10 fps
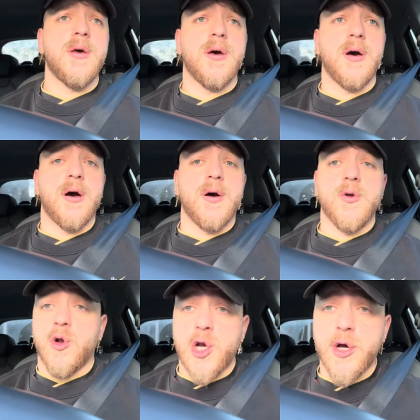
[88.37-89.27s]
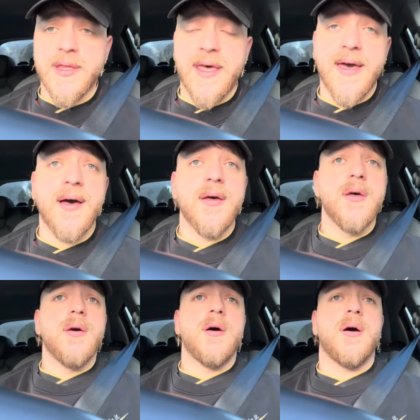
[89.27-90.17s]
eh, non ne ho idea,
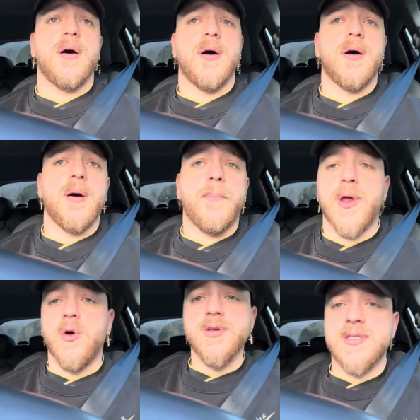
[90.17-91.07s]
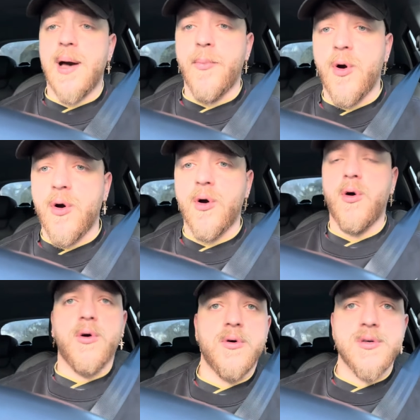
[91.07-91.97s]
eh, però
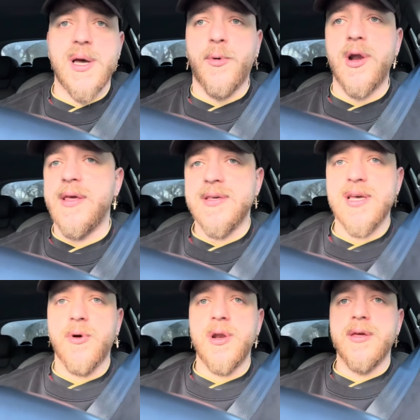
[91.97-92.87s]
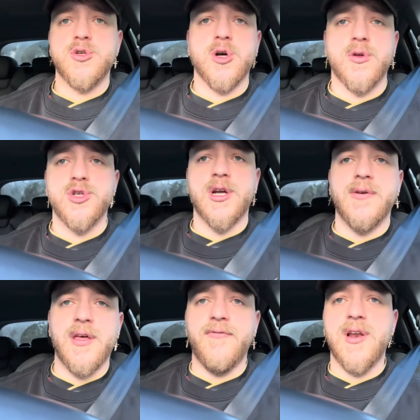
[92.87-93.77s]
siamo, siamo, lì, siamo lì, il giocatore è già
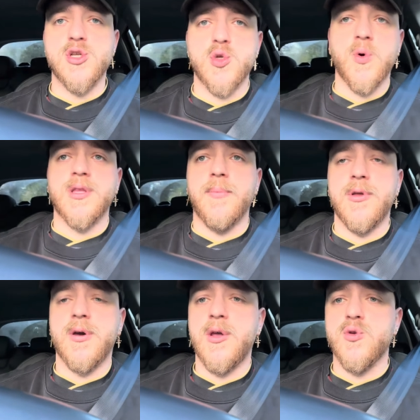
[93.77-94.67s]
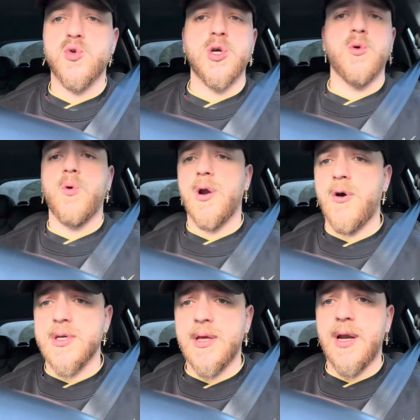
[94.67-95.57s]
arrivato a Villa Stewart, a meno che non succeda un
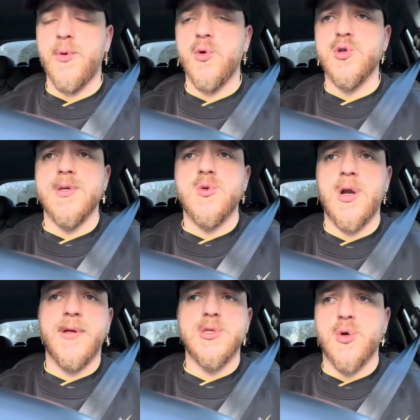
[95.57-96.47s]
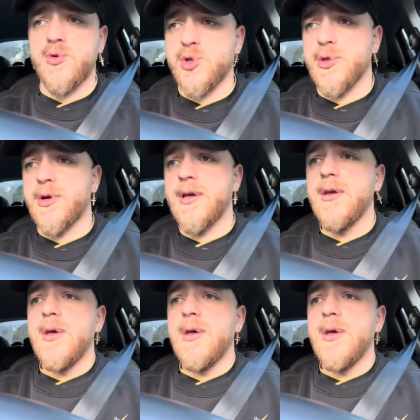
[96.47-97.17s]
qualcosa di clamoroso, Pasquale Mazzocchi è un giocatore